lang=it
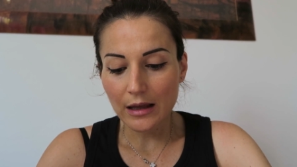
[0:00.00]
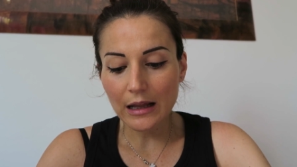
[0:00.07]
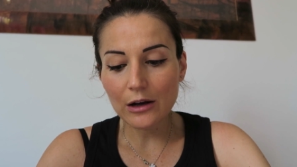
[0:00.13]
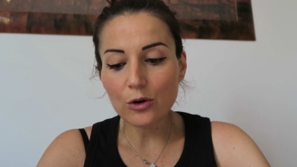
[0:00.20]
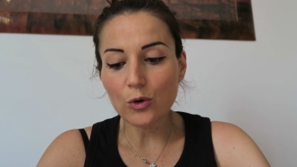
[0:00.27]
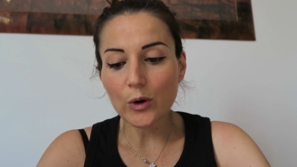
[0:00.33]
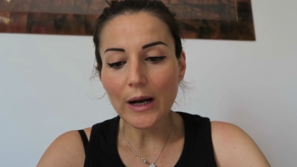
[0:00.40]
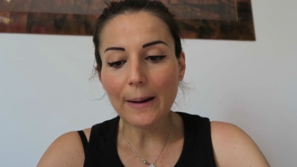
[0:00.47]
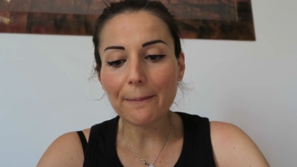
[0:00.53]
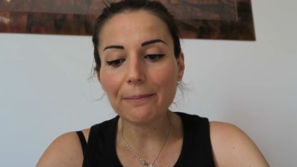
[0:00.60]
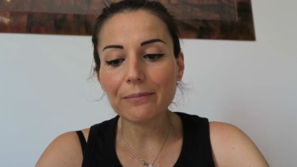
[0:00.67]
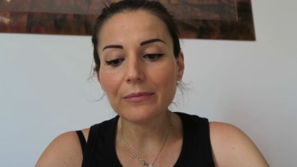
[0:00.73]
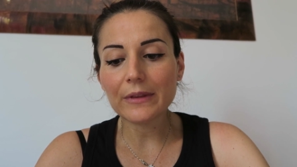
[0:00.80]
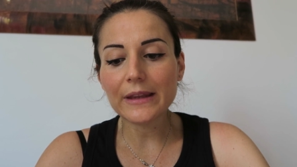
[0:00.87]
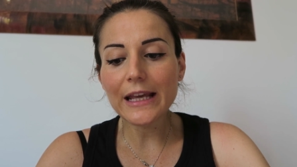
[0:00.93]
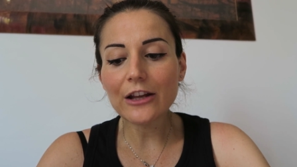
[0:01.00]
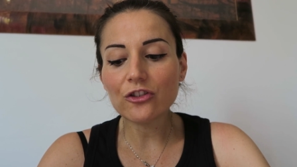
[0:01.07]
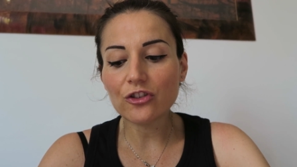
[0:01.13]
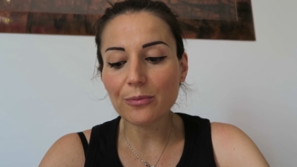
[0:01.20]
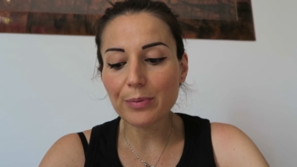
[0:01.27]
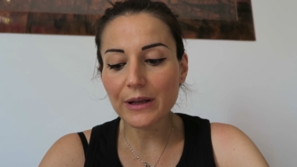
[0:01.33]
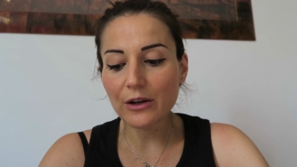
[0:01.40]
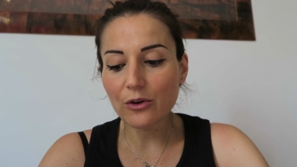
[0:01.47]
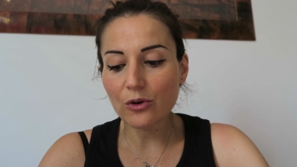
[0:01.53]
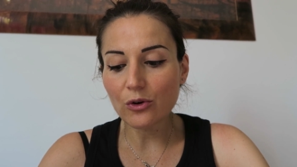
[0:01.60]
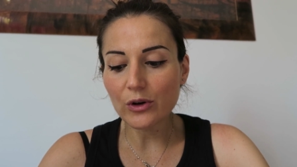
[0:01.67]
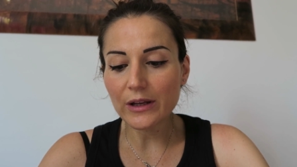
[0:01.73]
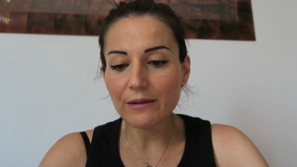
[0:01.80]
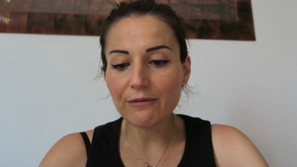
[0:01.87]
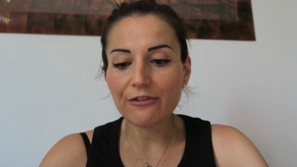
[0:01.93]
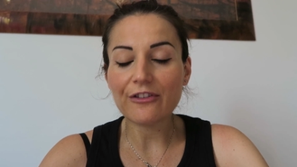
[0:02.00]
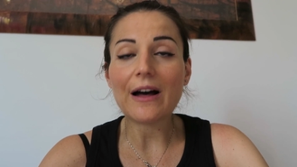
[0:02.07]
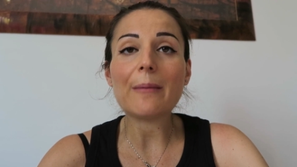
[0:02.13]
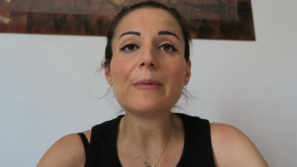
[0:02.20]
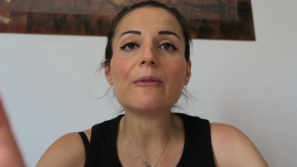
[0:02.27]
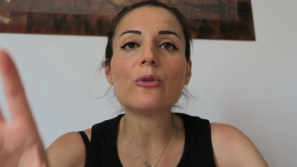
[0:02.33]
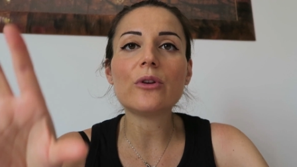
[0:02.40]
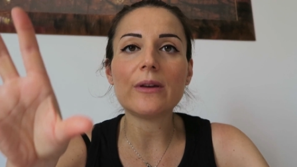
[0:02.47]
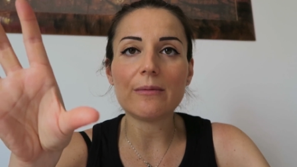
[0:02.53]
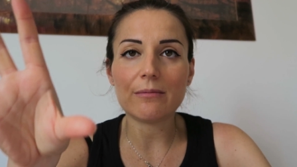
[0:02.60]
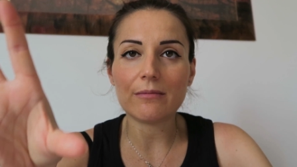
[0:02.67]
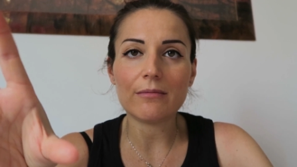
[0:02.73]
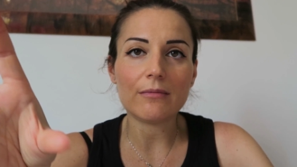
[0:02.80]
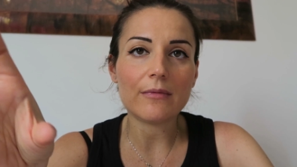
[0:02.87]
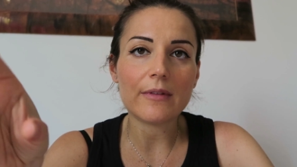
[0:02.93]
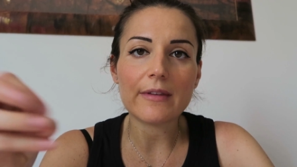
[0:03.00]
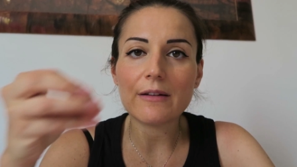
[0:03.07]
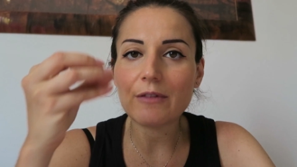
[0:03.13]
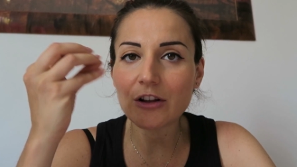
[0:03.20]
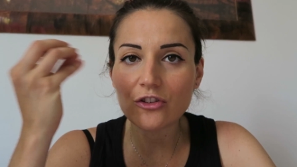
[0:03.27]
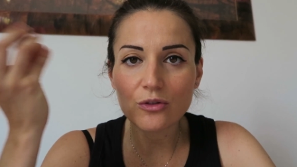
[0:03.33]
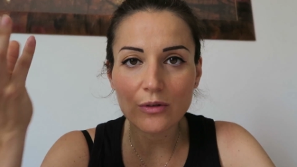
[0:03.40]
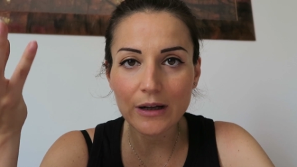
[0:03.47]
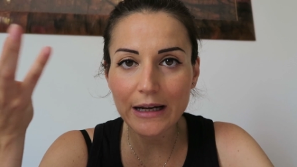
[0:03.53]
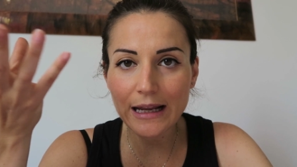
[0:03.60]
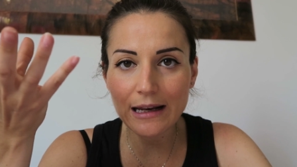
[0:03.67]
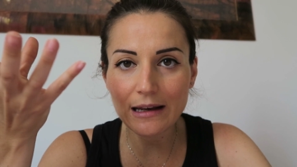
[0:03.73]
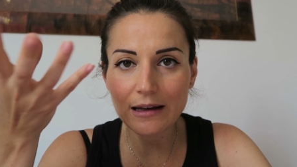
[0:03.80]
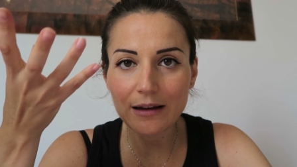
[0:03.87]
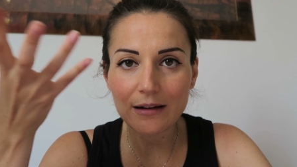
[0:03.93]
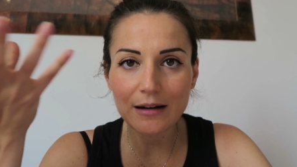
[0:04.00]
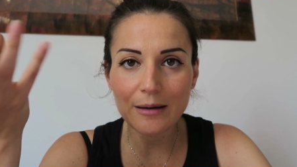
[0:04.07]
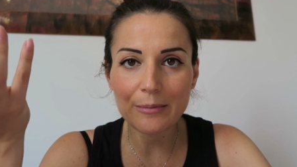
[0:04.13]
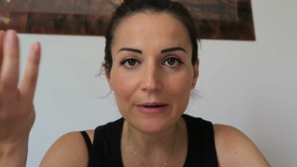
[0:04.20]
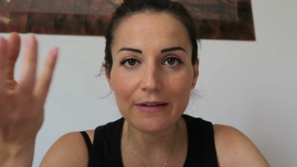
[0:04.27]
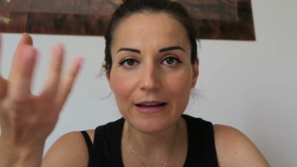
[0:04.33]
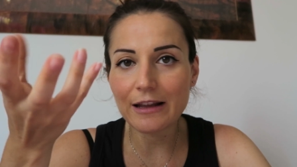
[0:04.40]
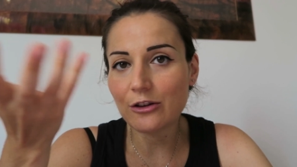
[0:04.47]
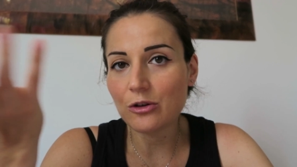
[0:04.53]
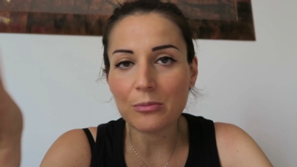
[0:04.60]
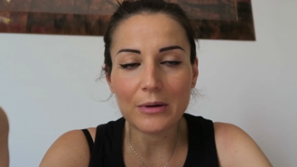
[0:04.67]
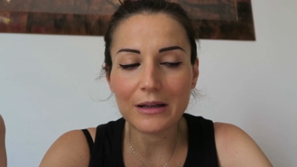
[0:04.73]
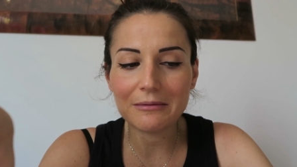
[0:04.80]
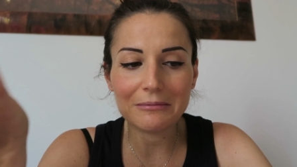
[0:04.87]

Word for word: allora 10 piccoli infami voi mh, mm, Selvaggia Locarelli la presento ma